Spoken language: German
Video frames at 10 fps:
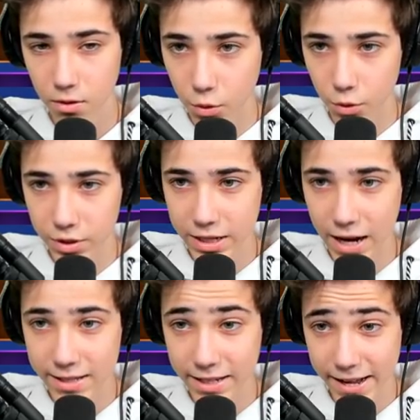Und
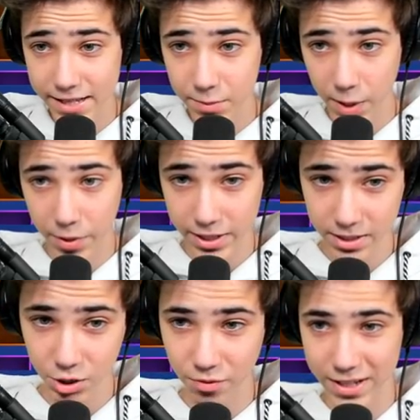hier eins der geilsten Backpacks,
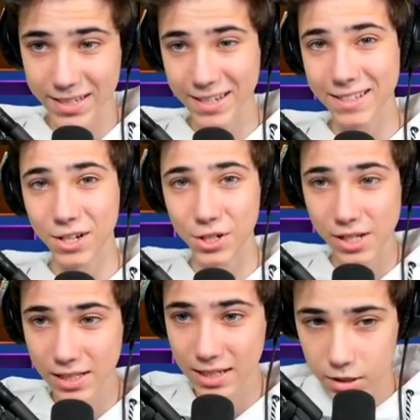das schwarze Ritterschild.